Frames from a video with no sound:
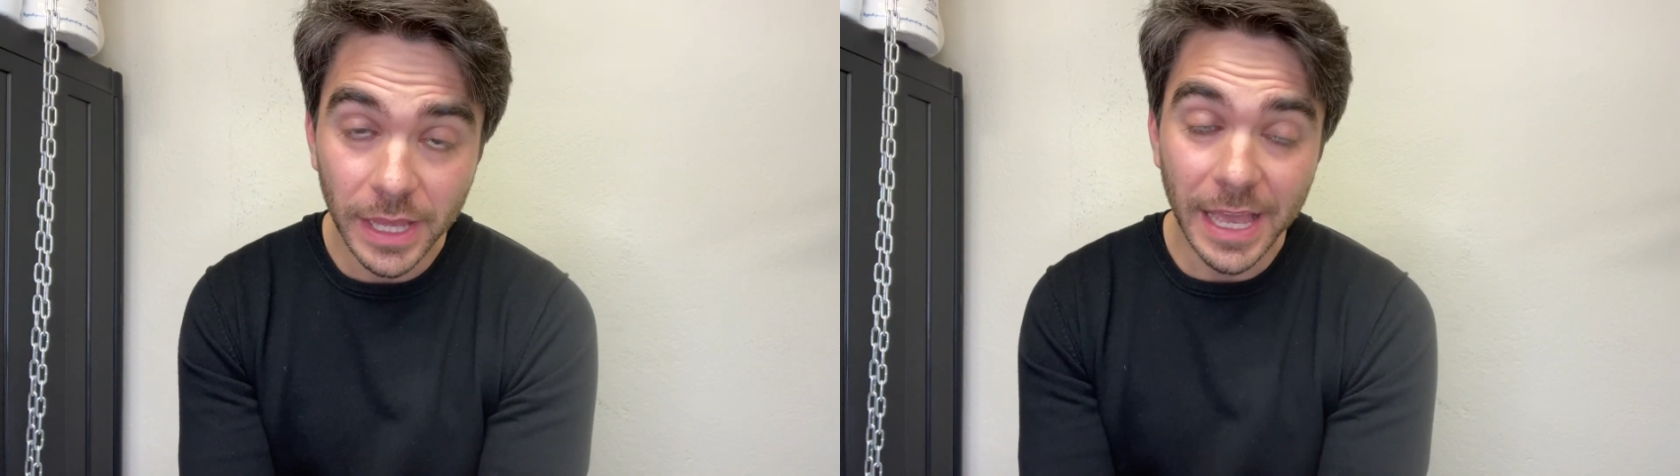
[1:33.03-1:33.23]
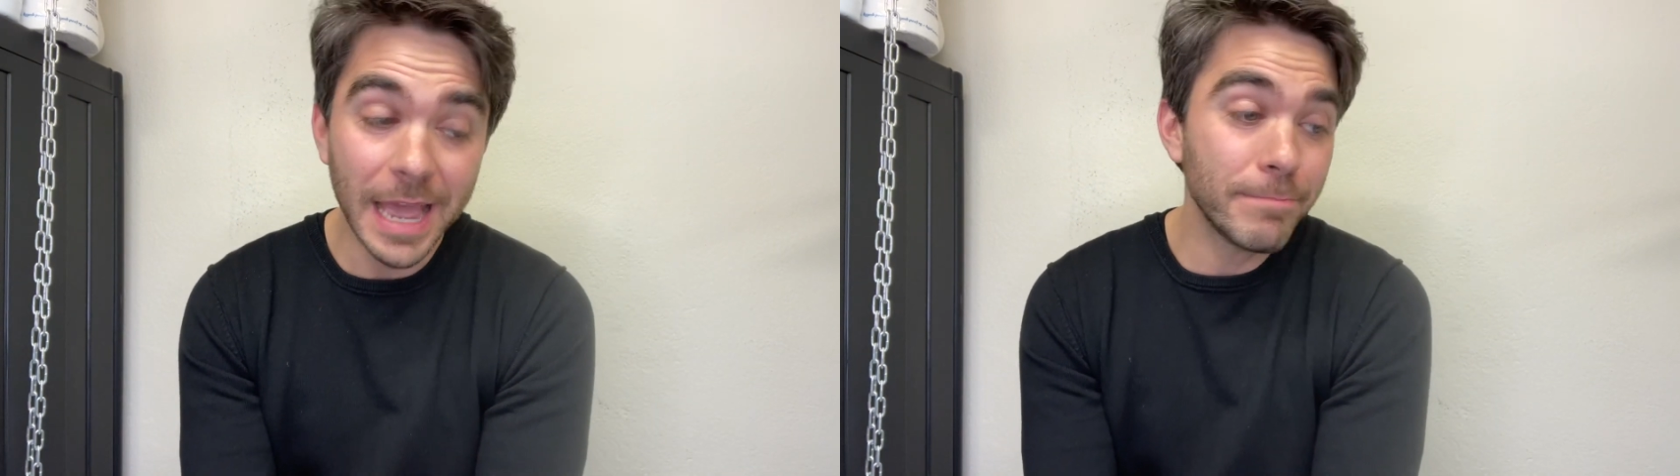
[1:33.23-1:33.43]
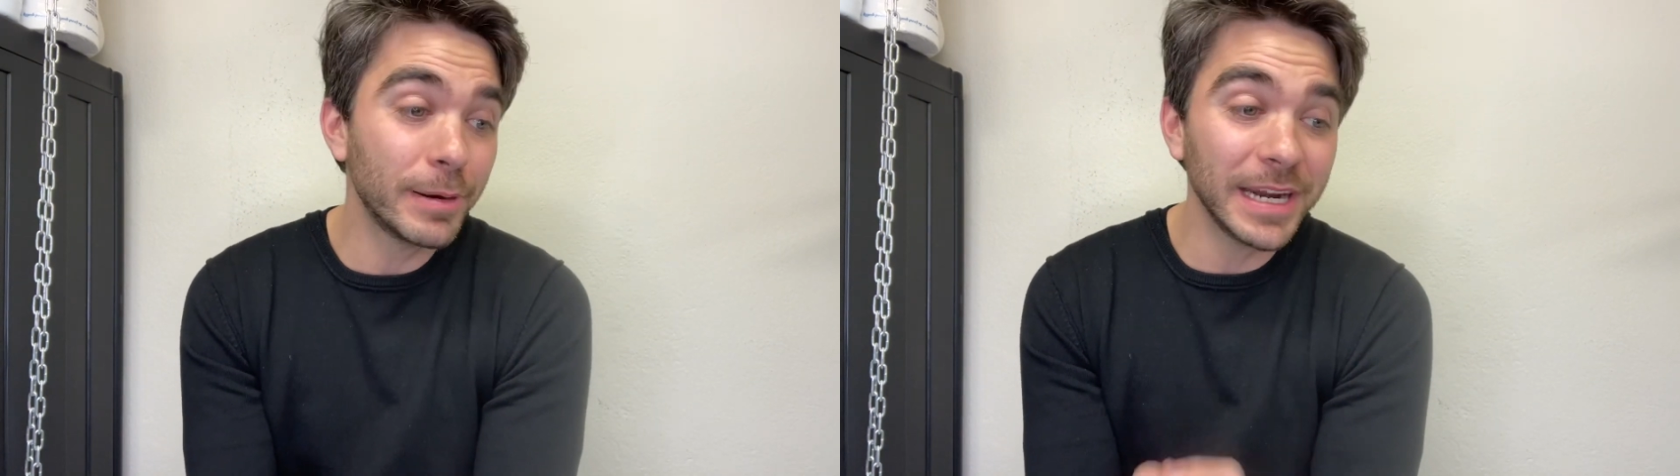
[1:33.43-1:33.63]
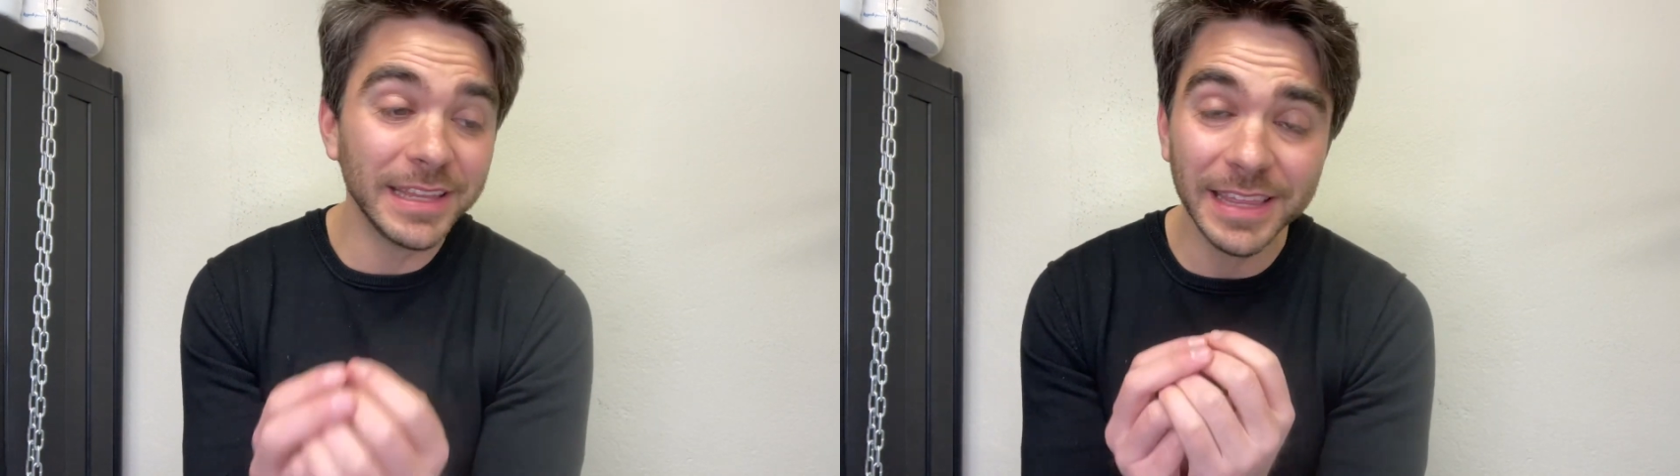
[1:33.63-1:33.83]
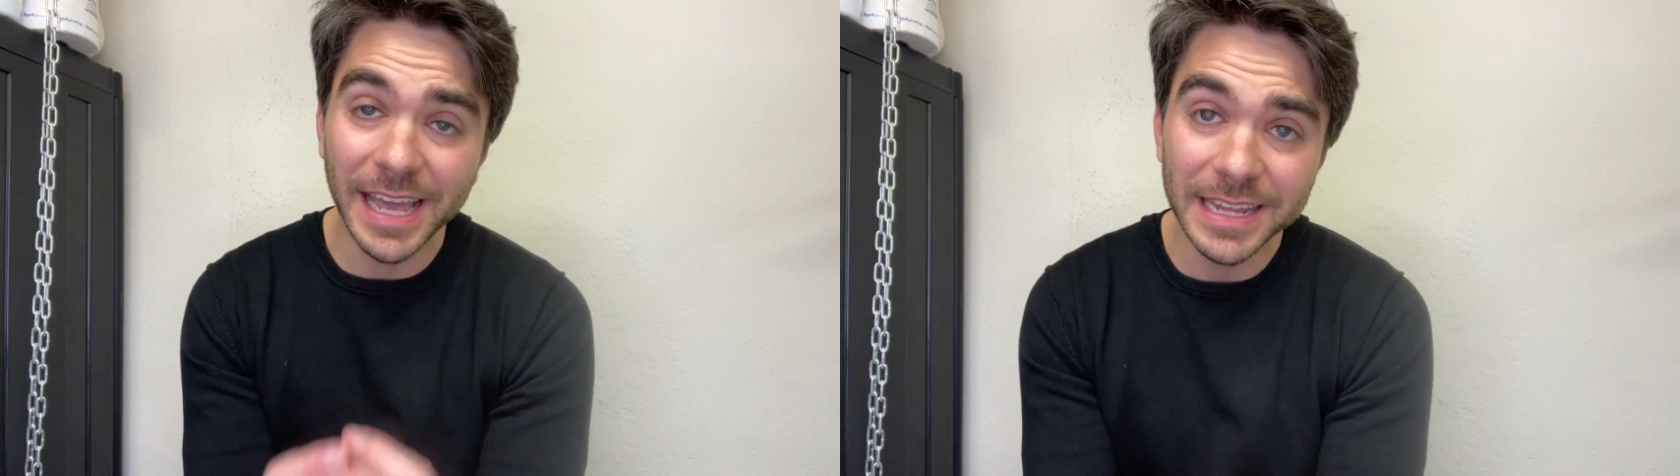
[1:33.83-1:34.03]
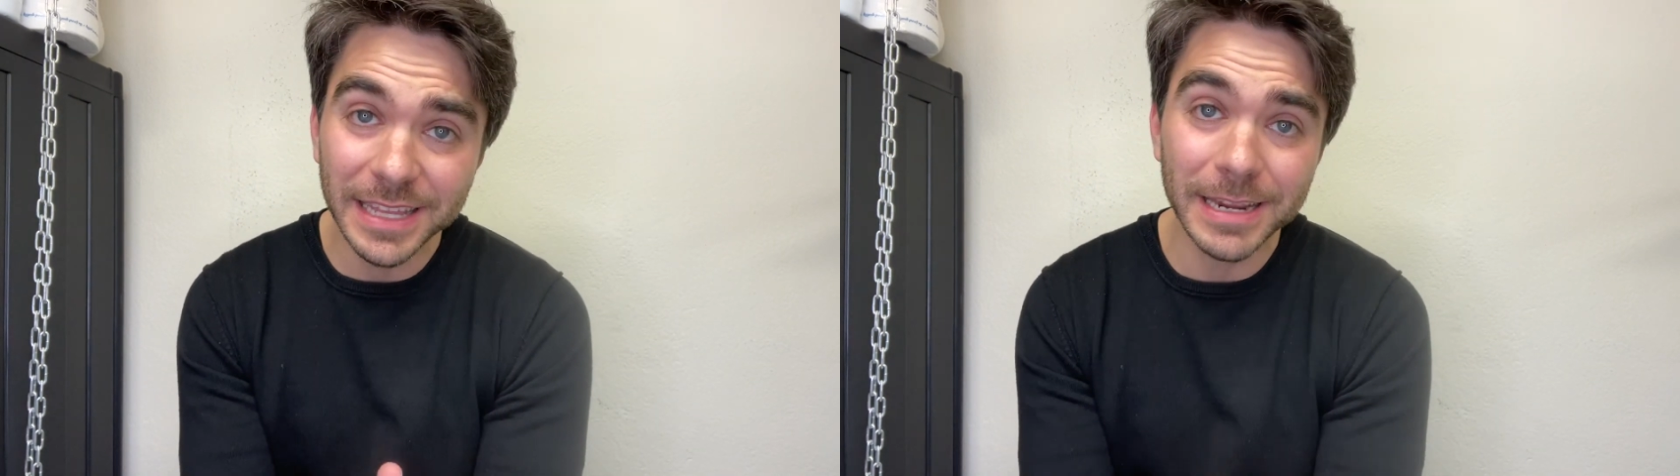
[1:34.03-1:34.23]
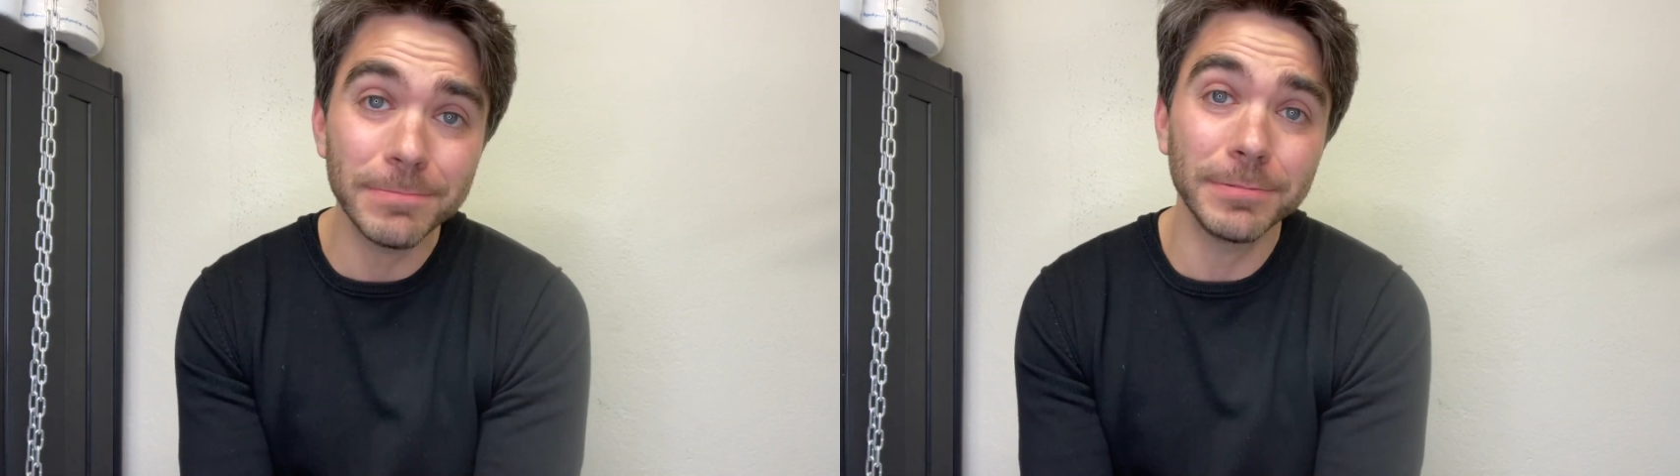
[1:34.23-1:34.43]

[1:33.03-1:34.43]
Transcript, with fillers: è pretendere